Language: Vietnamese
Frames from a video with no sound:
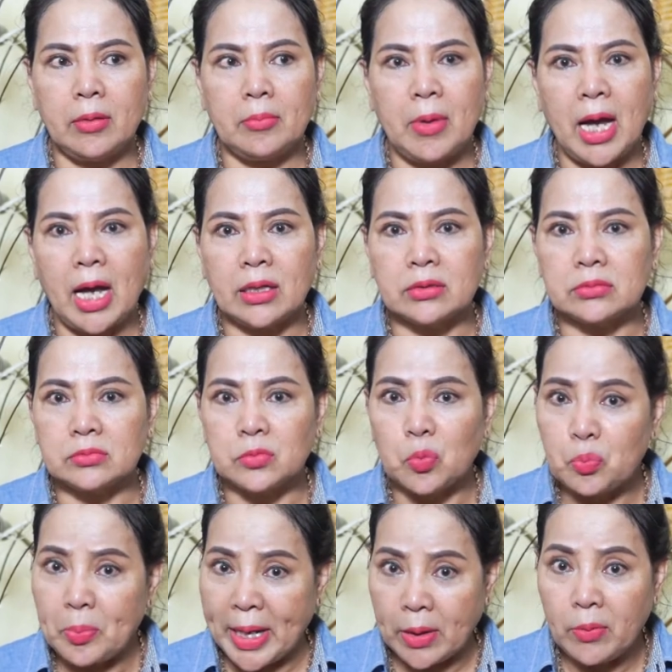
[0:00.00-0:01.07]
mà
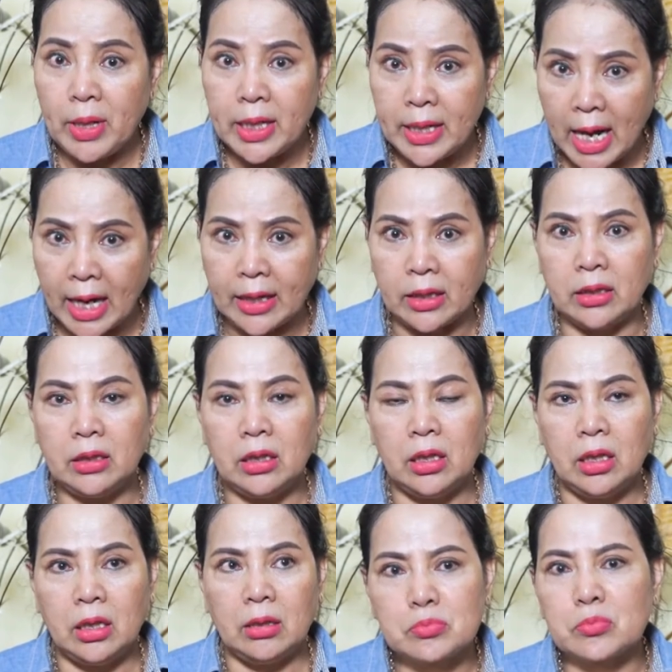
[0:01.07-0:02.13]
cũng béo lên hẳn
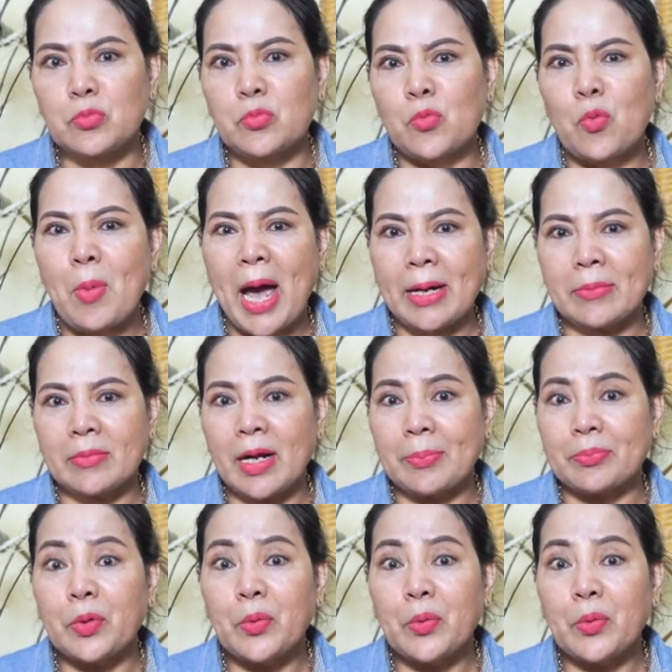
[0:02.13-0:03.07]
cô bạn gặp